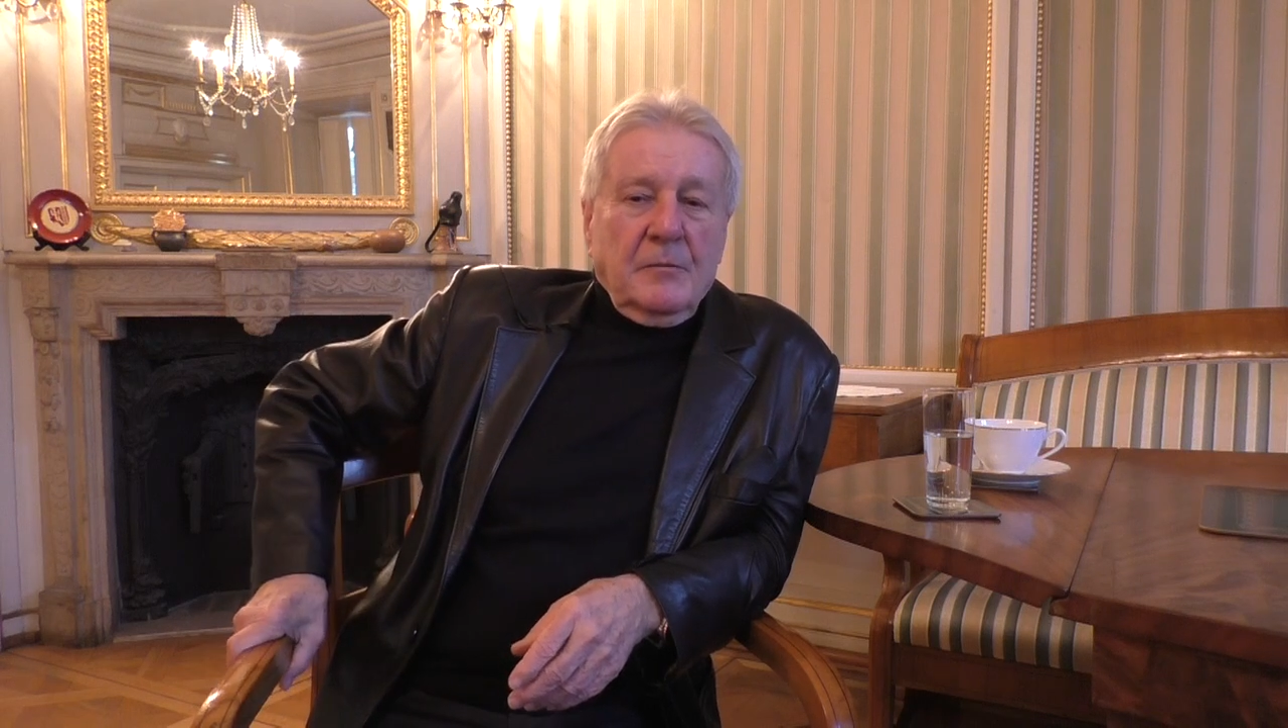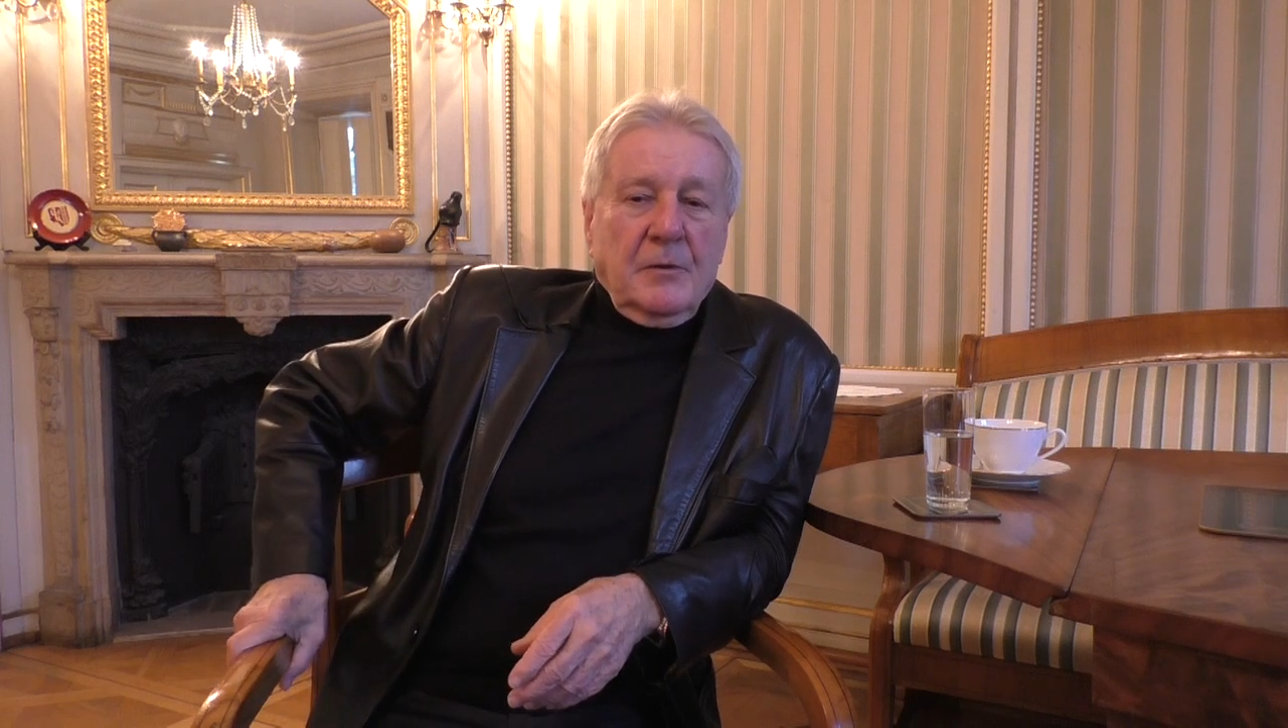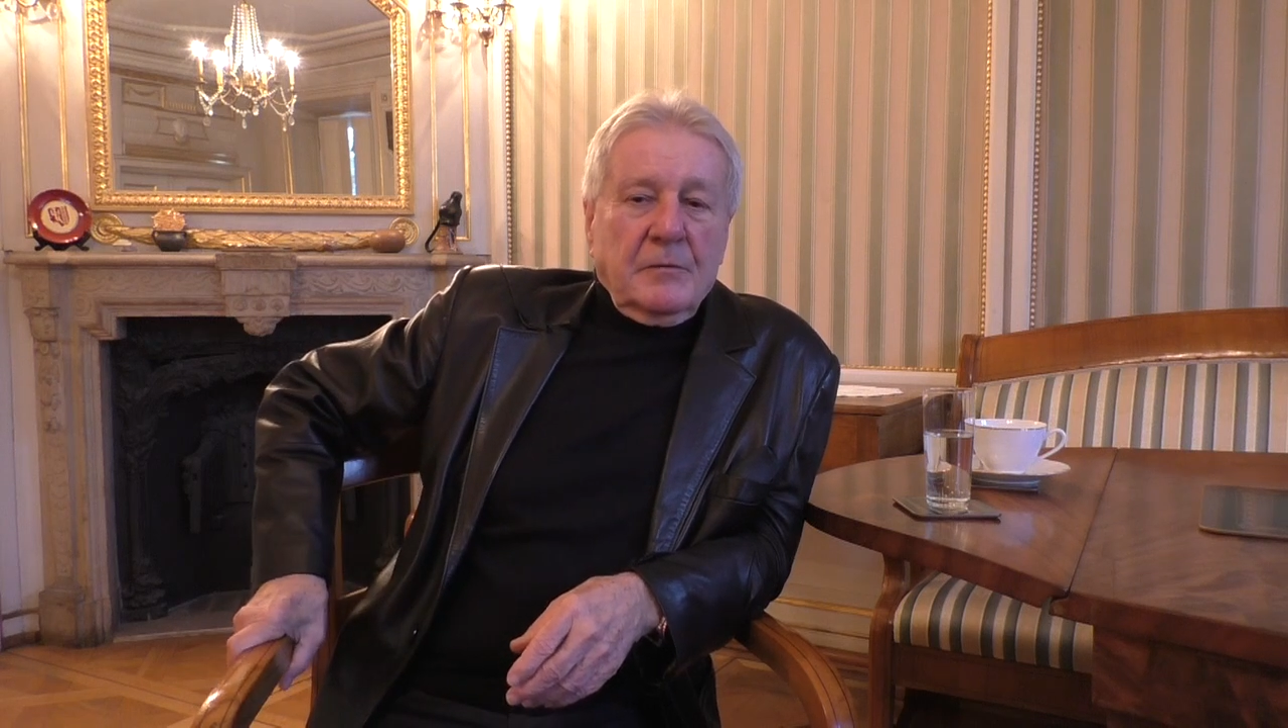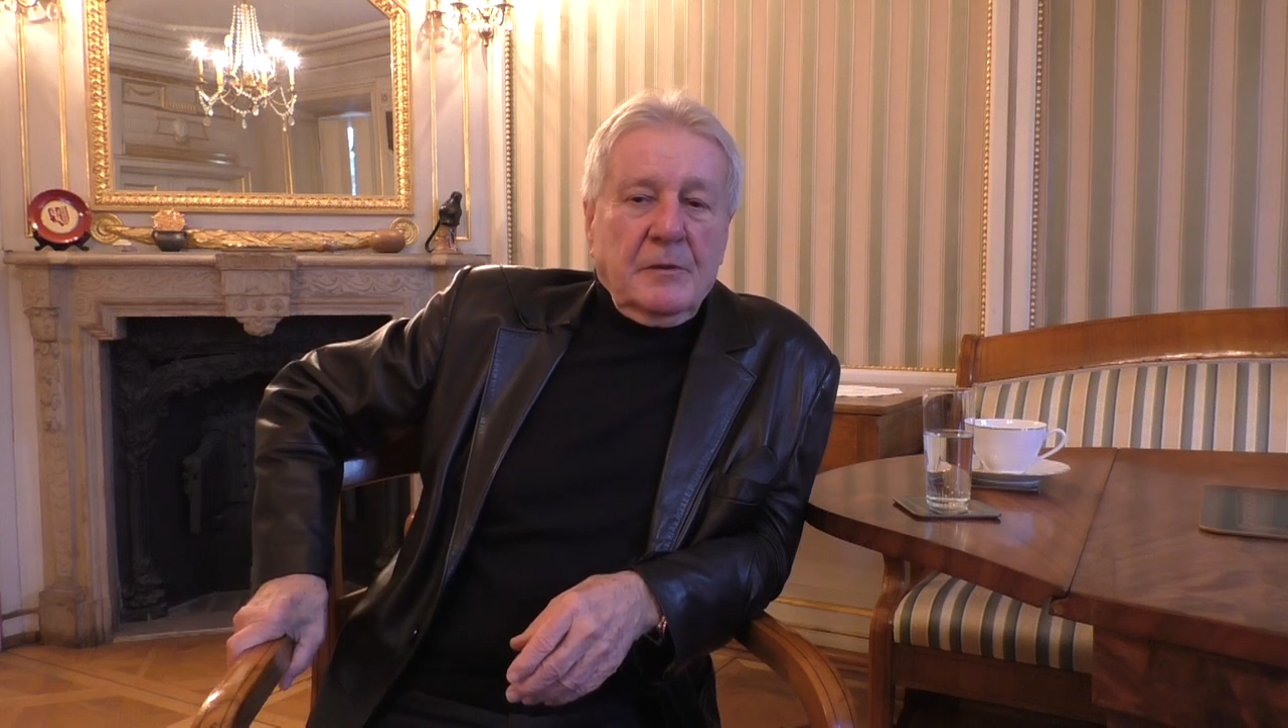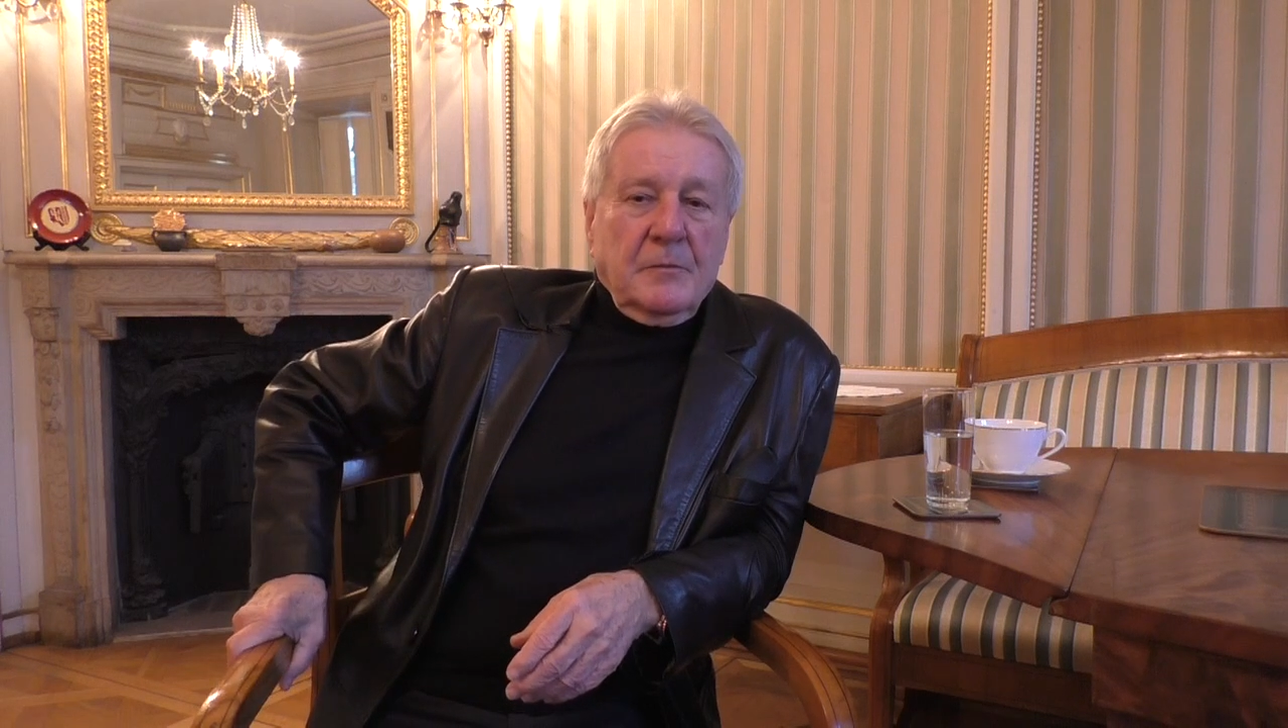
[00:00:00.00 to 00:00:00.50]

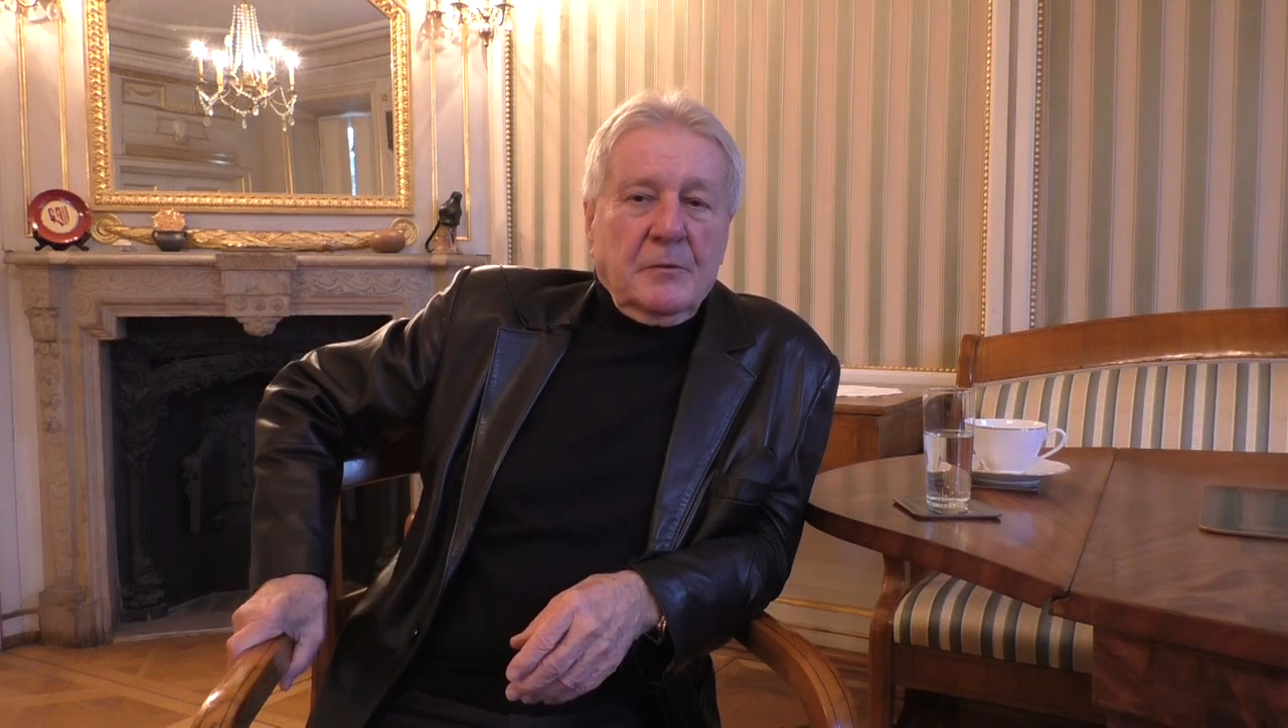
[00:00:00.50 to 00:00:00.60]
mogłem